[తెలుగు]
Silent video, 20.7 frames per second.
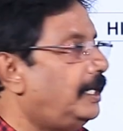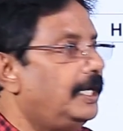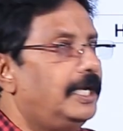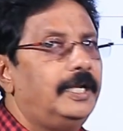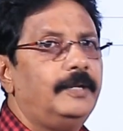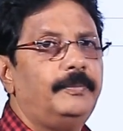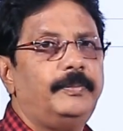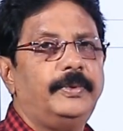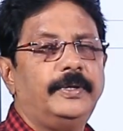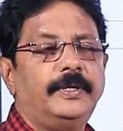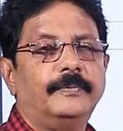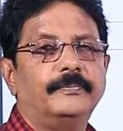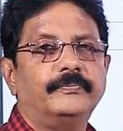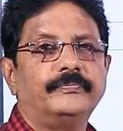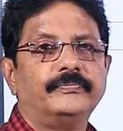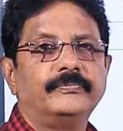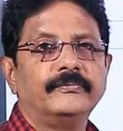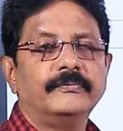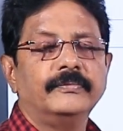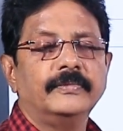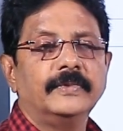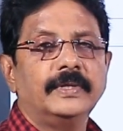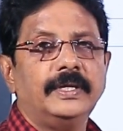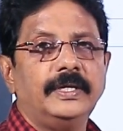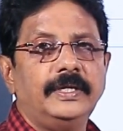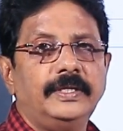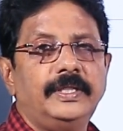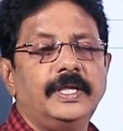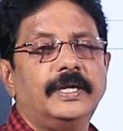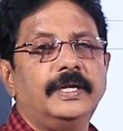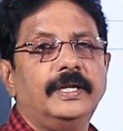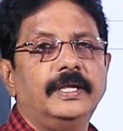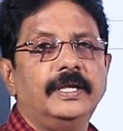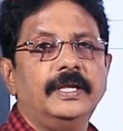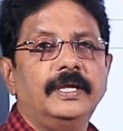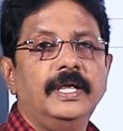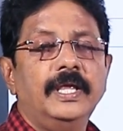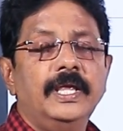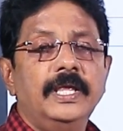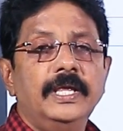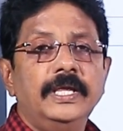టీడీపీ ఇదే అండి
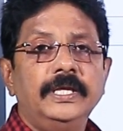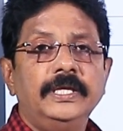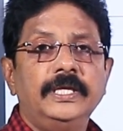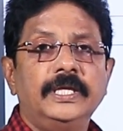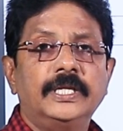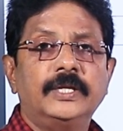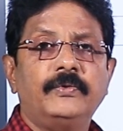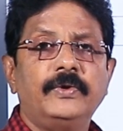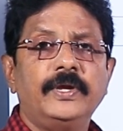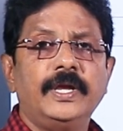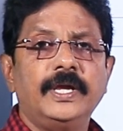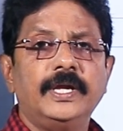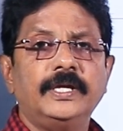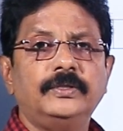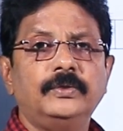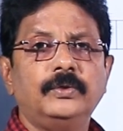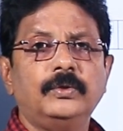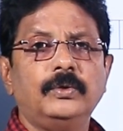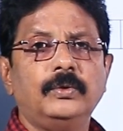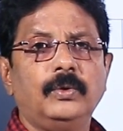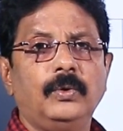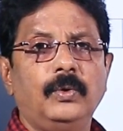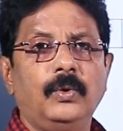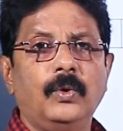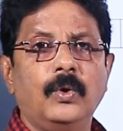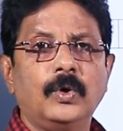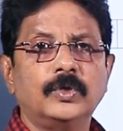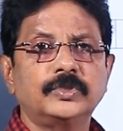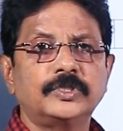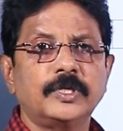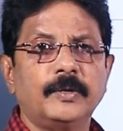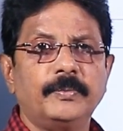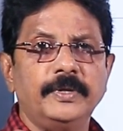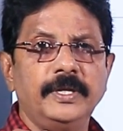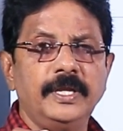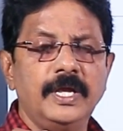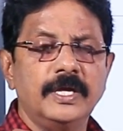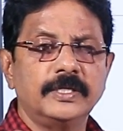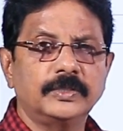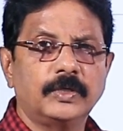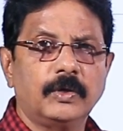ఇరవై ఐదు లోక్సభ
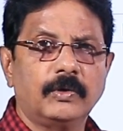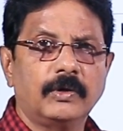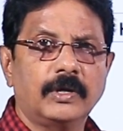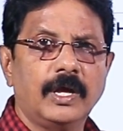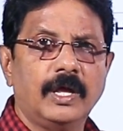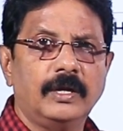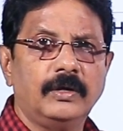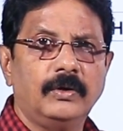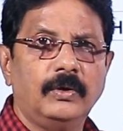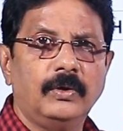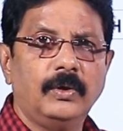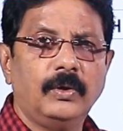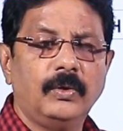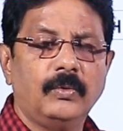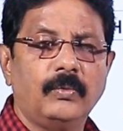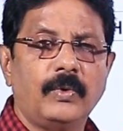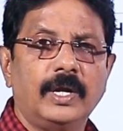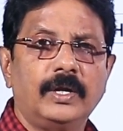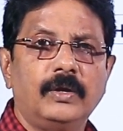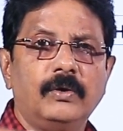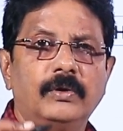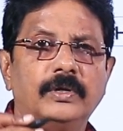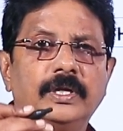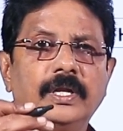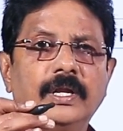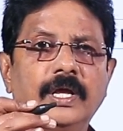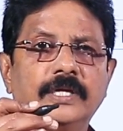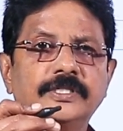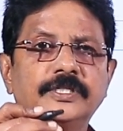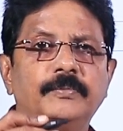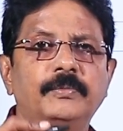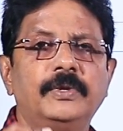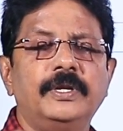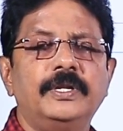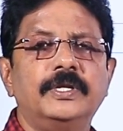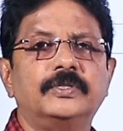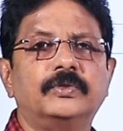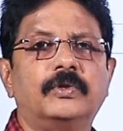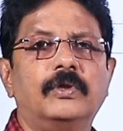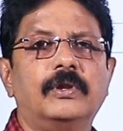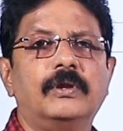నియోజకవర్గాలలో వాటిలో అసెంబ్లీ
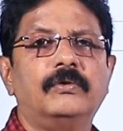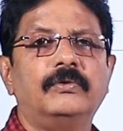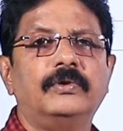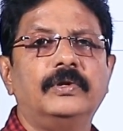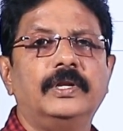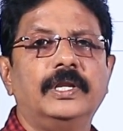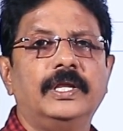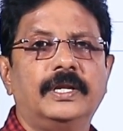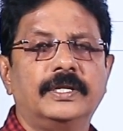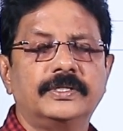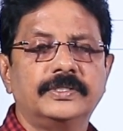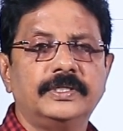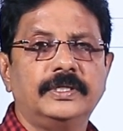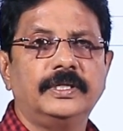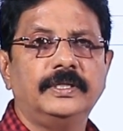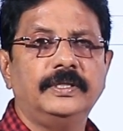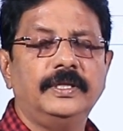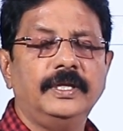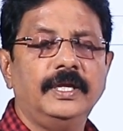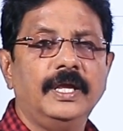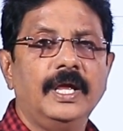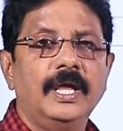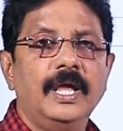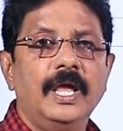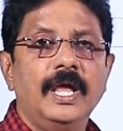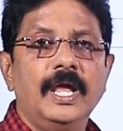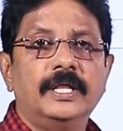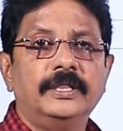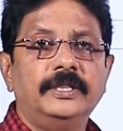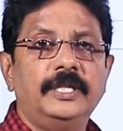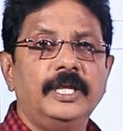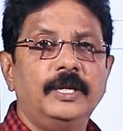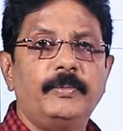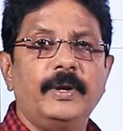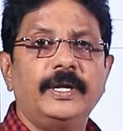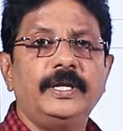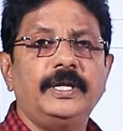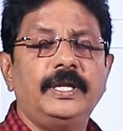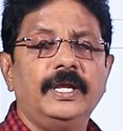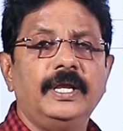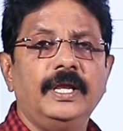నియోజకవర్గంలో ఉంటే రిజల్ట్ ఇది దీన్ని
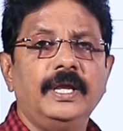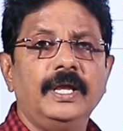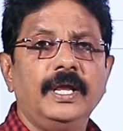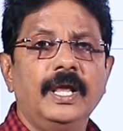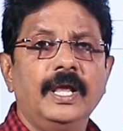బట్టి